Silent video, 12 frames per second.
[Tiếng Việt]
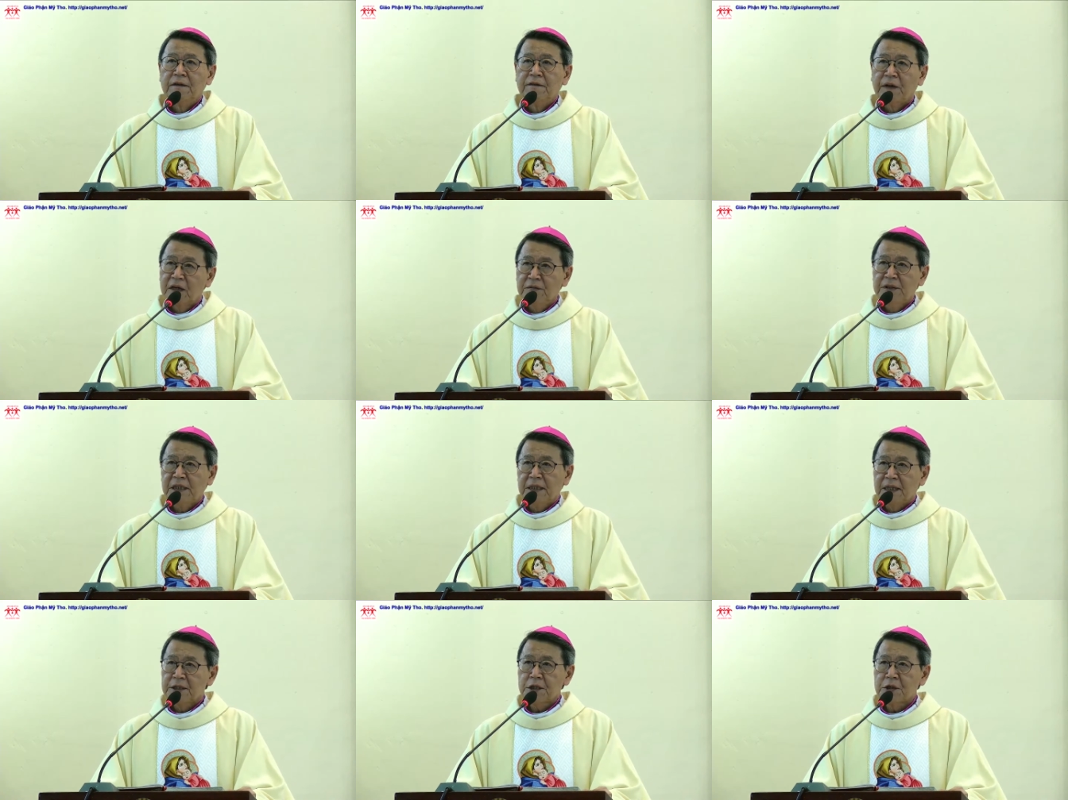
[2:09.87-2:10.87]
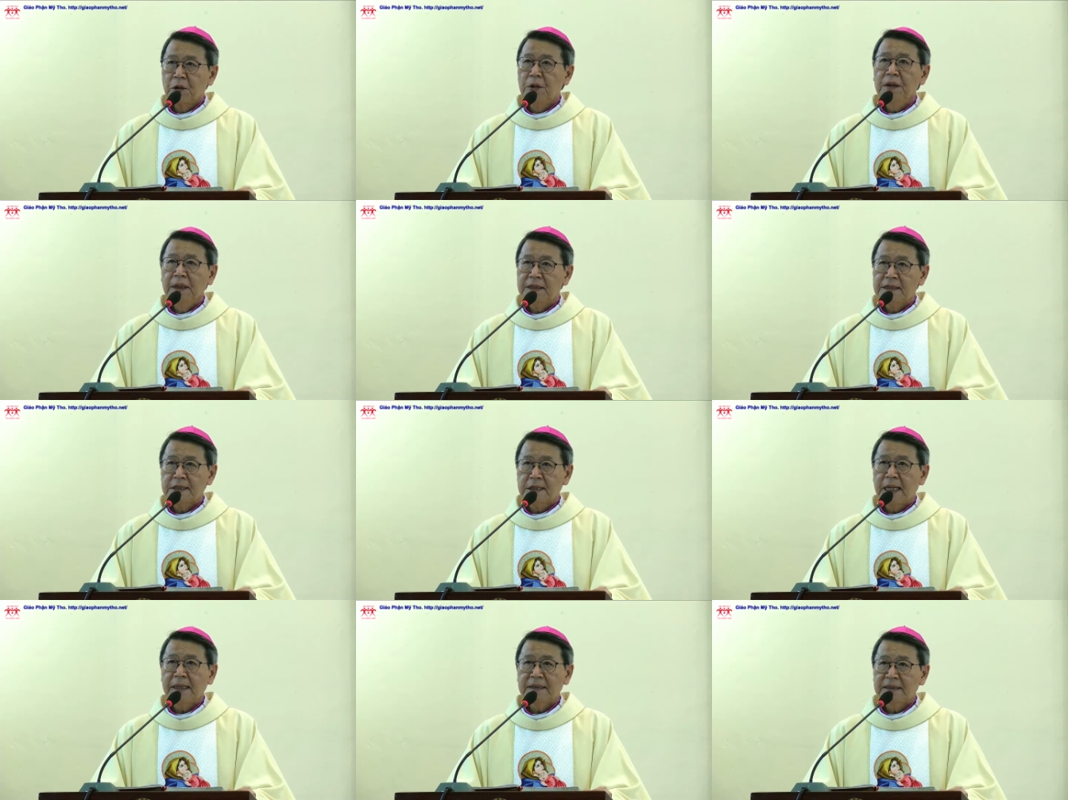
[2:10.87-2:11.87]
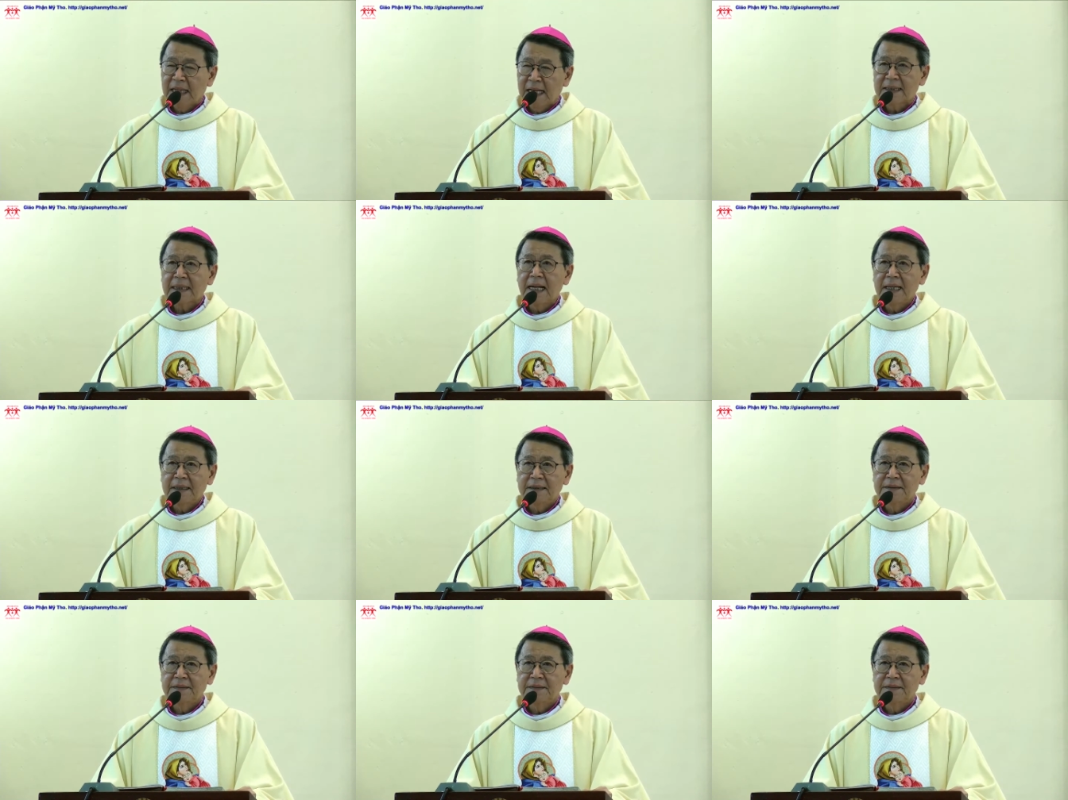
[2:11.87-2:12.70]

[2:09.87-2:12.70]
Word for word: Và không chỉ là số người chết gia tăng